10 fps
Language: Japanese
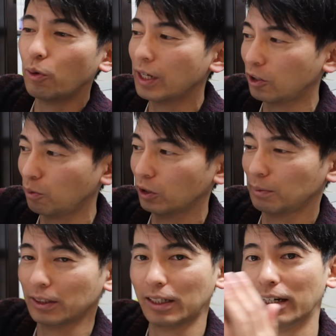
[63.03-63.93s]
思いやりと申
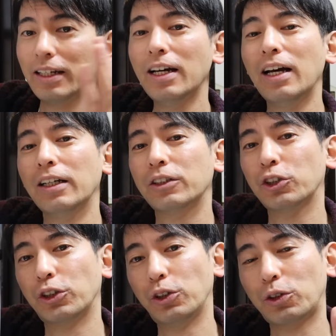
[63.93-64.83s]
しますからね。
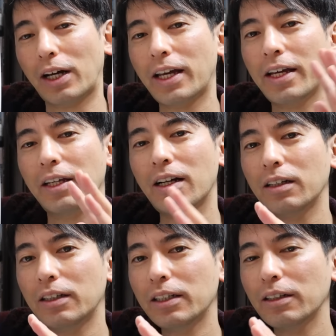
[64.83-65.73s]
収入とか経費に
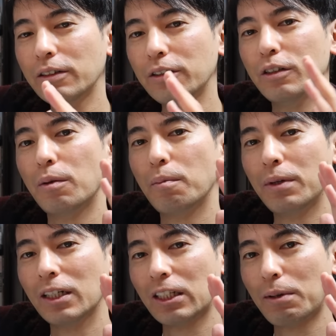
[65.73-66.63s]
関係なく、
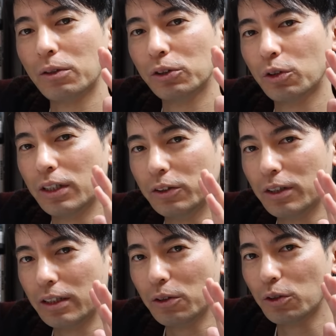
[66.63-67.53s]
皆様のそれ
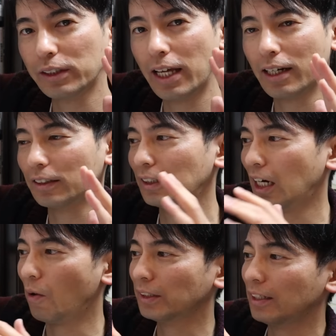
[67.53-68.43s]
ぞれの生活
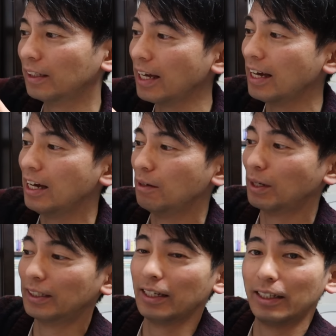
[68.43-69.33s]
に合わせて、
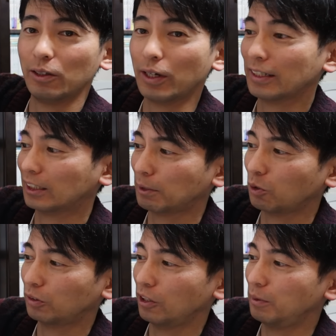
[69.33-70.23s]
まあ税金を計算しま
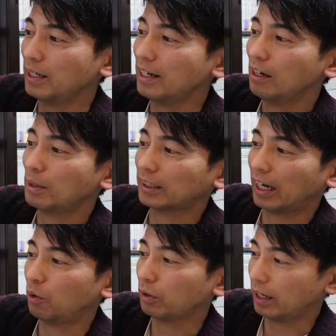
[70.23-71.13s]
しょうっていう意味で、まあ、
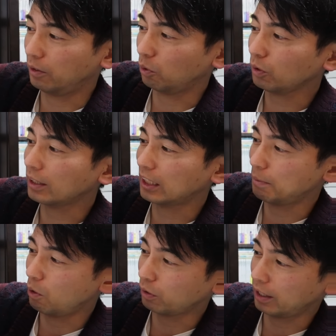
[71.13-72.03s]
社会保険料とか
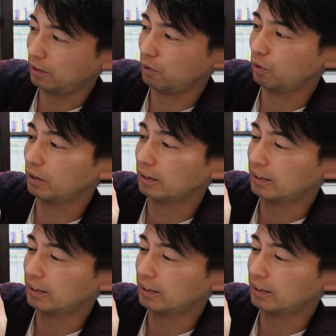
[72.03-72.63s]
生命保険料、